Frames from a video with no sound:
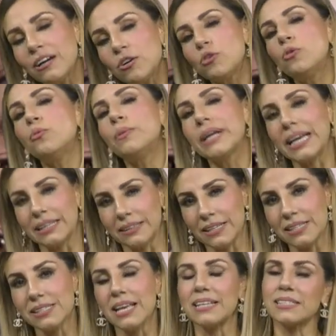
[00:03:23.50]

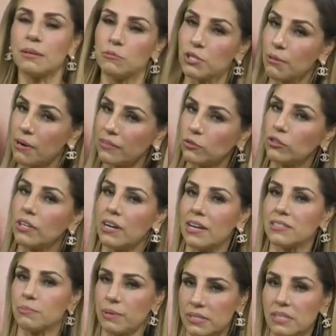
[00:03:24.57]
cubrientes, estamos hablando de
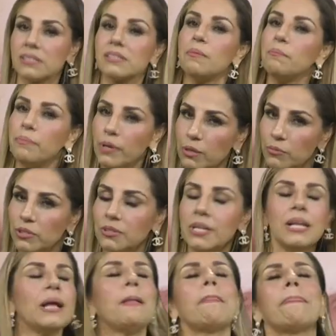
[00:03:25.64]
las bases en polvo,
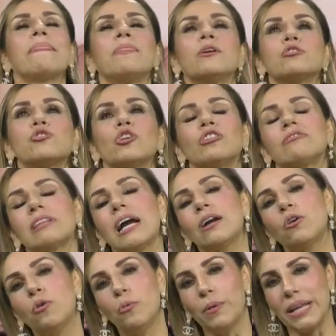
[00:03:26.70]
no son tan
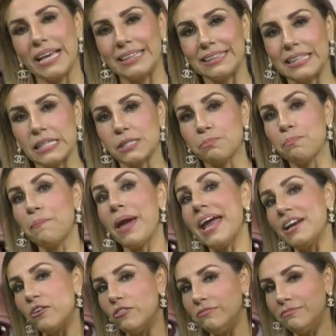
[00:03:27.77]
cubrientes,
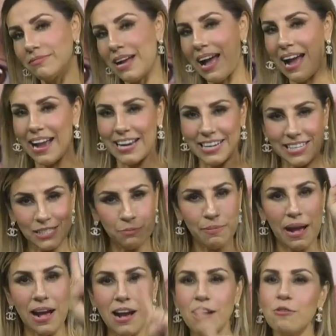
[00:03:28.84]
pero ahí les
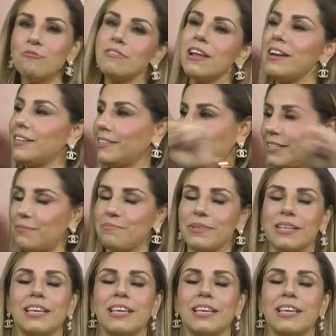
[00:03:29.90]
va un elitip.